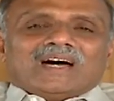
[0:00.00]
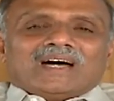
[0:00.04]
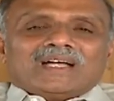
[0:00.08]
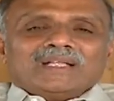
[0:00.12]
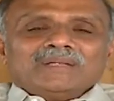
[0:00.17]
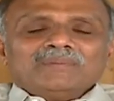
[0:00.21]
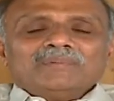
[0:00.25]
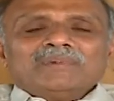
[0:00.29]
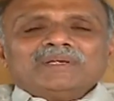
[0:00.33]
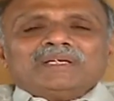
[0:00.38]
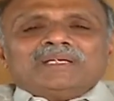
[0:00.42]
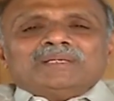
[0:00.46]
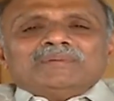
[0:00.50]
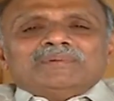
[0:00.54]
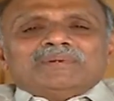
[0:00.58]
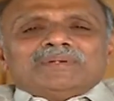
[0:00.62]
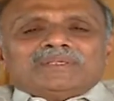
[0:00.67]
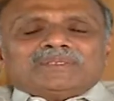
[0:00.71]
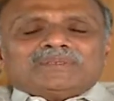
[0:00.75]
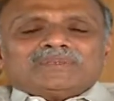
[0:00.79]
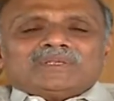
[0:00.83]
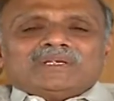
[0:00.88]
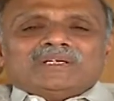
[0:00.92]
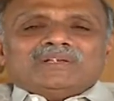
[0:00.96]
அது மட்டும்
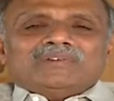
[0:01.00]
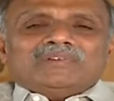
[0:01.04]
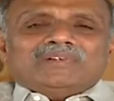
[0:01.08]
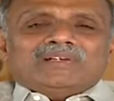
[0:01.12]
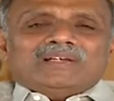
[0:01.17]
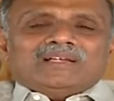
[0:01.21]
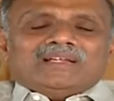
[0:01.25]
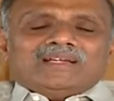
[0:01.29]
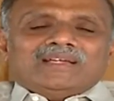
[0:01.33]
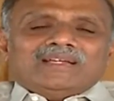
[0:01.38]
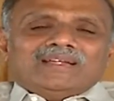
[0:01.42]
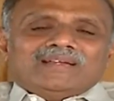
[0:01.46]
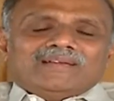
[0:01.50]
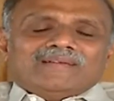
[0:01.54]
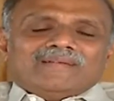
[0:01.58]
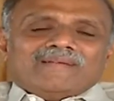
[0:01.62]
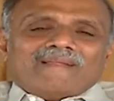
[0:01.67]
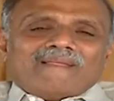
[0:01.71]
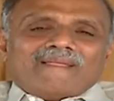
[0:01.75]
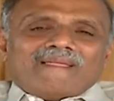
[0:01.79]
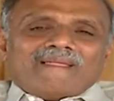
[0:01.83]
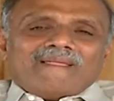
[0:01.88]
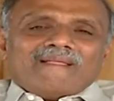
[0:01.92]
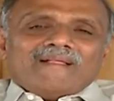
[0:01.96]
அவர் சொல்லவில்லை
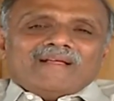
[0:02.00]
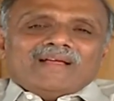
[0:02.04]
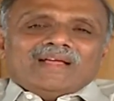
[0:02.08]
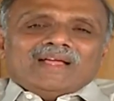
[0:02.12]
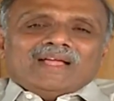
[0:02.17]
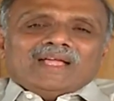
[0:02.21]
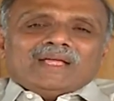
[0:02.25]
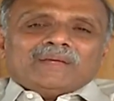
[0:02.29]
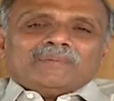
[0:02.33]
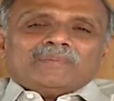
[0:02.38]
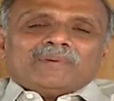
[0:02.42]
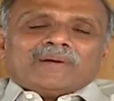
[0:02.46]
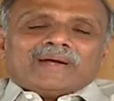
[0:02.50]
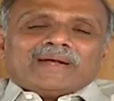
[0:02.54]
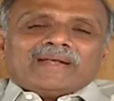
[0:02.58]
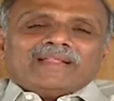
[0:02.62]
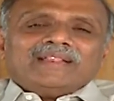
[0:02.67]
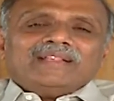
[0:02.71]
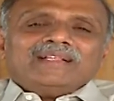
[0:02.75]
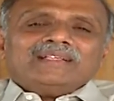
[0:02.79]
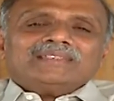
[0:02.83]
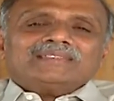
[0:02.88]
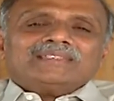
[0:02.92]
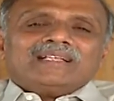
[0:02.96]
இப்போ
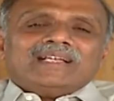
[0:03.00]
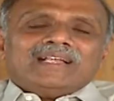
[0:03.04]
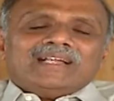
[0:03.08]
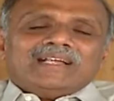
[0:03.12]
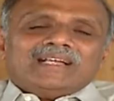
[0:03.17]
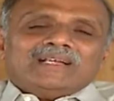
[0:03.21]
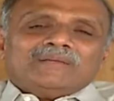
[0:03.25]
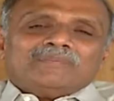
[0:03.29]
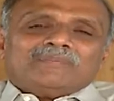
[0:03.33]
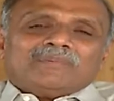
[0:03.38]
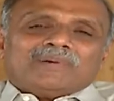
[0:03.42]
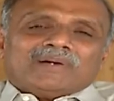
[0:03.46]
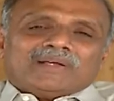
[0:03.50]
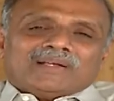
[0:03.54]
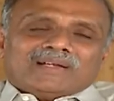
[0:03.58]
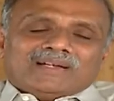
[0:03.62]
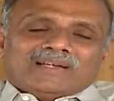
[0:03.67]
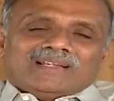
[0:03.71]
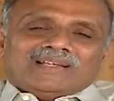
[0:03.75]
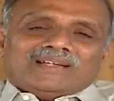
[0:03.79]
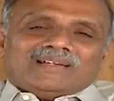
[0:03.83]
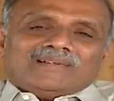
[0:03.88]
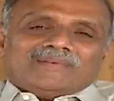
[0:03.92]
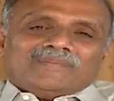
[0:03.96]
அடுத்த ஸ்லைடில்
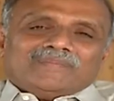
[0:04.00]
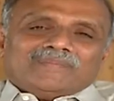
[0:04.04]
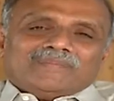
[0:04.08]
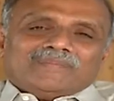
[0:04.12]
பாருங்களேன்